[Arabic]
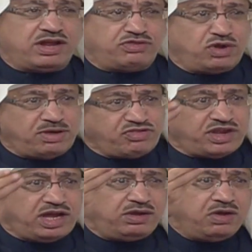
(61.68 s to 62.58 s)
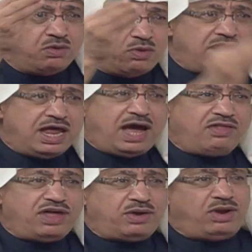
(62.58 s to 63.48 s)
لنا ثوب ازرق ولا
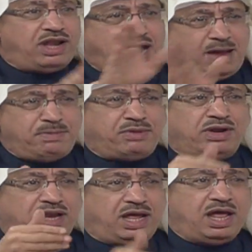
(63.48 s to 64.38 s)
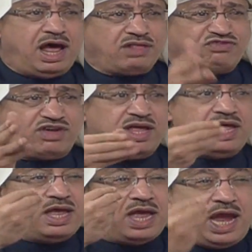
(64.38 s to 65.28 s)
اخضر ولا احمر ولا اصفر
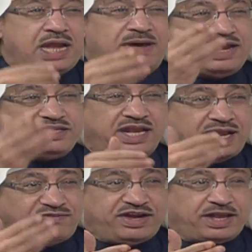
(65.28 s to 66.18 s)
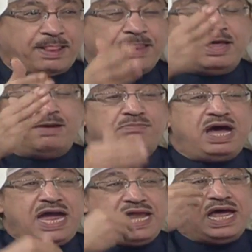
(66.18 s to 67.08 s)
احنا بعدين ترى على فكره
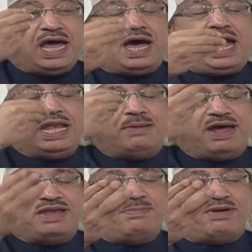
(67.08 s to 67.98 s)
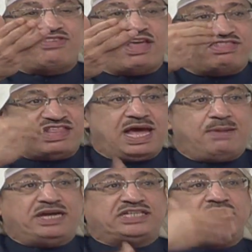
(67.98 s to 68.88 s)
ما احنا احنا ما نلبس
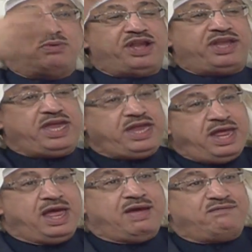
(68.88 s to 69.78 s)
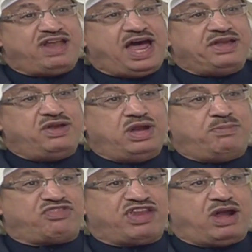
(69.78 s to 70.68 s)
الثياب عشان نوري فلان انه
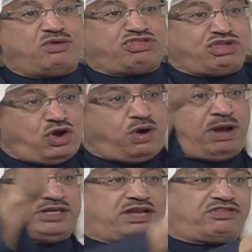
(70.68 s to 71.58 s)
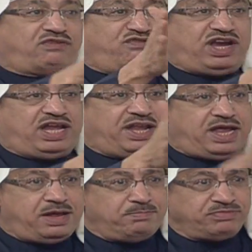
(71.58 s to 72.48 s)
لبسنا له الثوب عشان يصفق
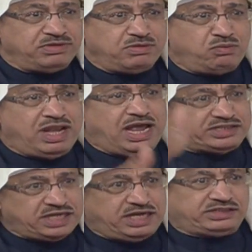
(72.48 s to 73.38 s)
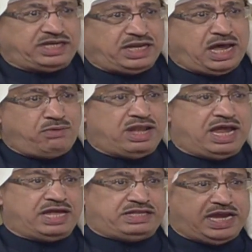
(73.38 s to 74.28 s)
لنا ولا عشان يعطينا
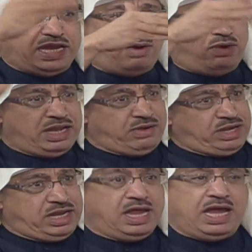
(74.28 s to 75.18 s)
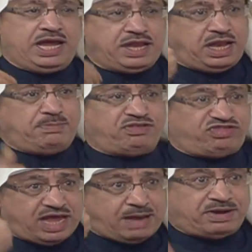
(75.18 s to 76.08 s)
ولا يهدينا ولا ولا احنا نلبس
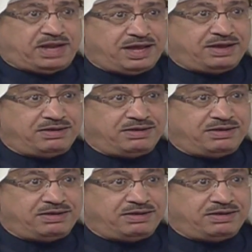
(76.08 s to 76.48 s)
ثيابنا